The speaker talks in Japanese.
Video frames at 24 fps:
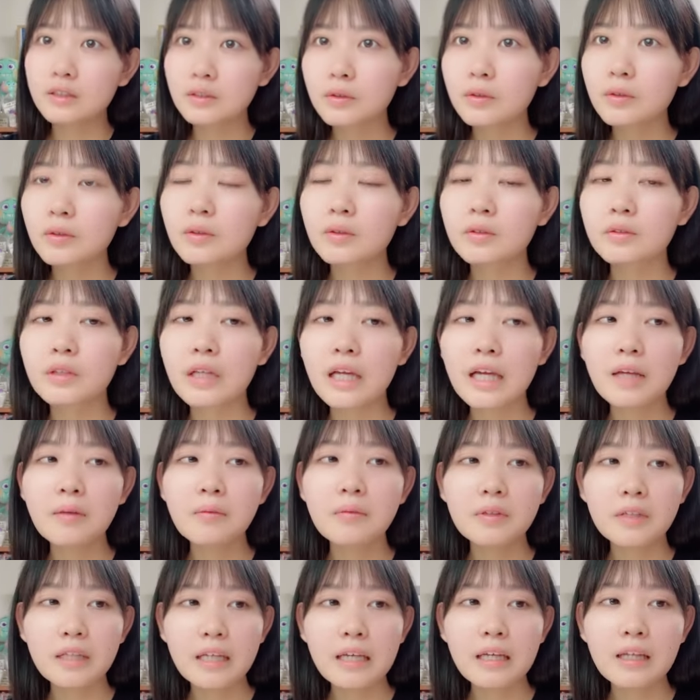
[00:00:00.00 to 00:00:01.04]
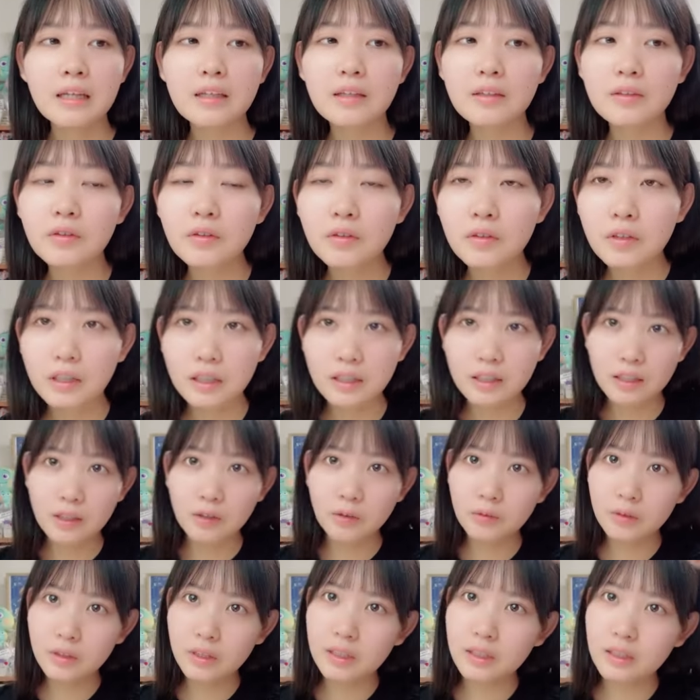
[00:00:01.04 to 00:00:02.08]
そうだいぶね喉は
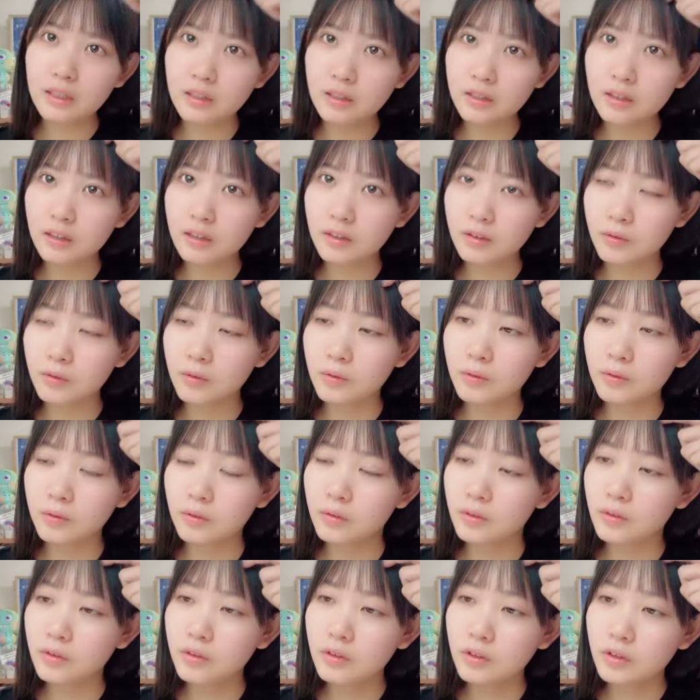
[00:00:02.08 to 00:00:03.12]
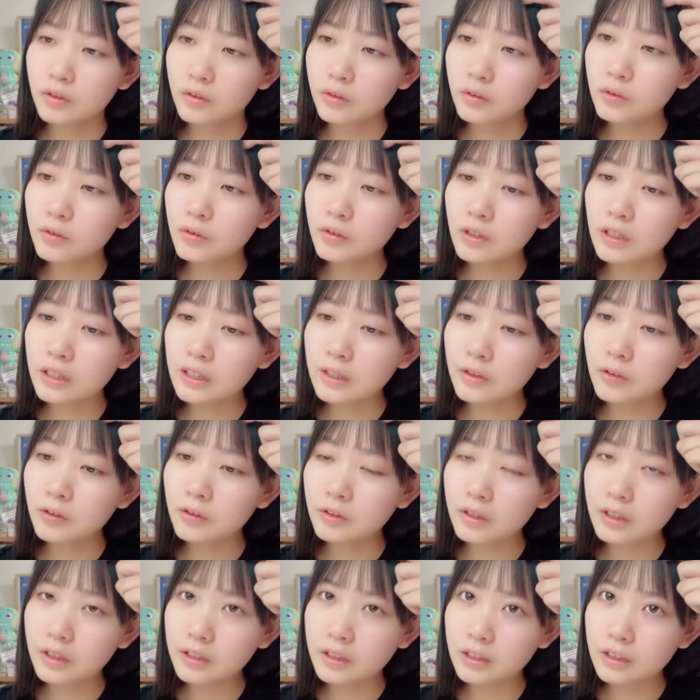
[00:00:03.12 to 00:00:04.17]
治ってきたんだけど喉が
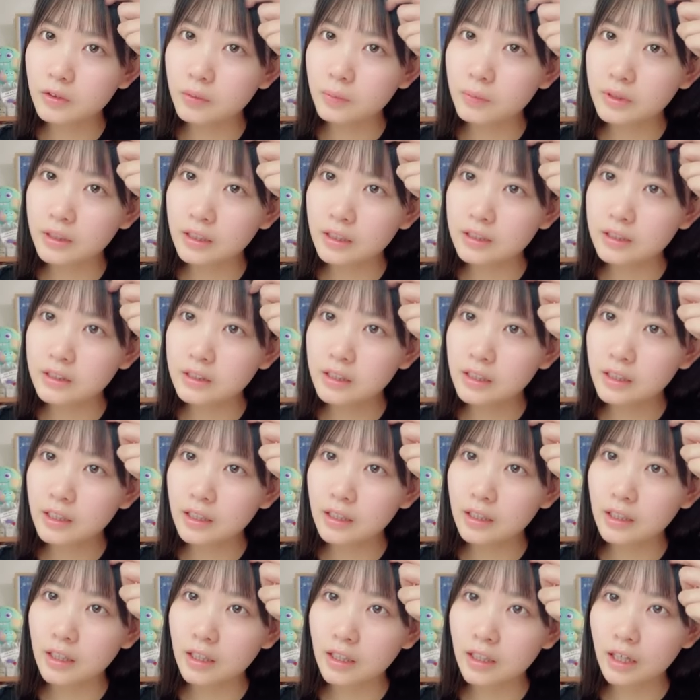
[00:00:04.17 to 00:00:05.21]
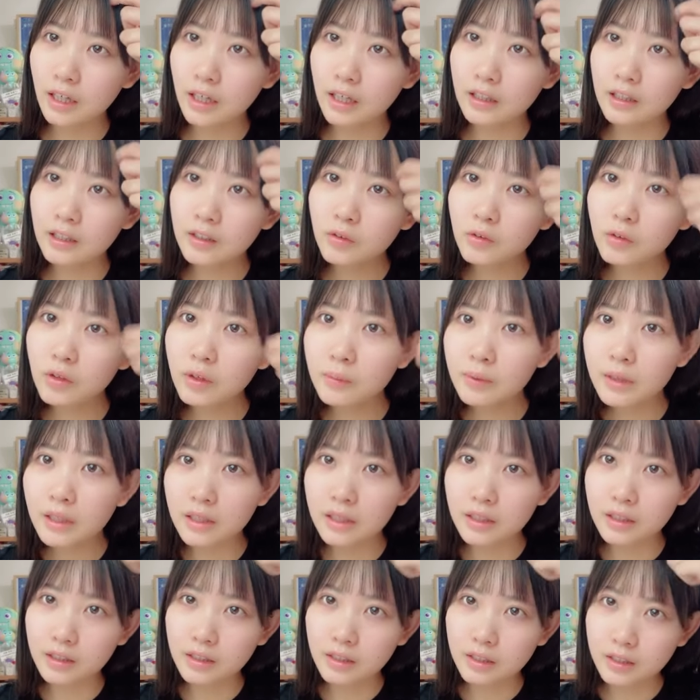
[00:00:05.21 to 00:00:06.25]
治ってきたと思ったら次なんか鼻声みたい
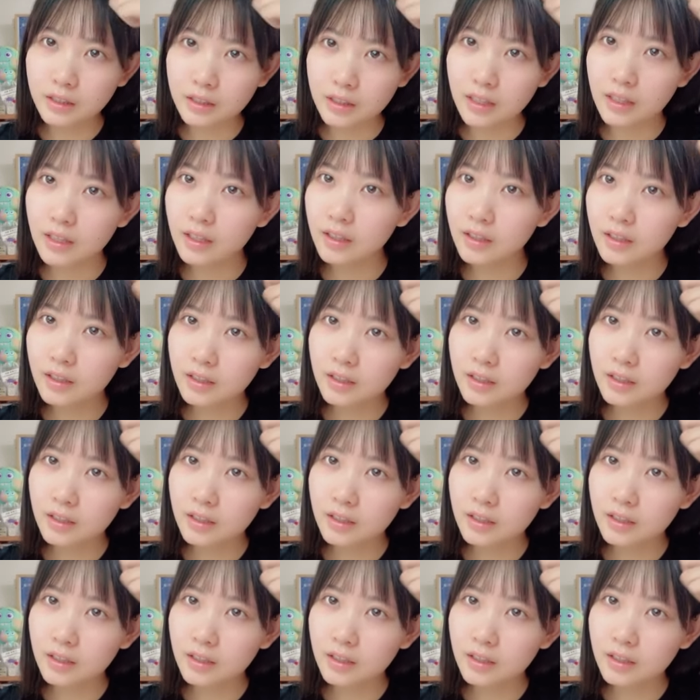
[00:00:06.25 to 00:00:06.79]
になってきて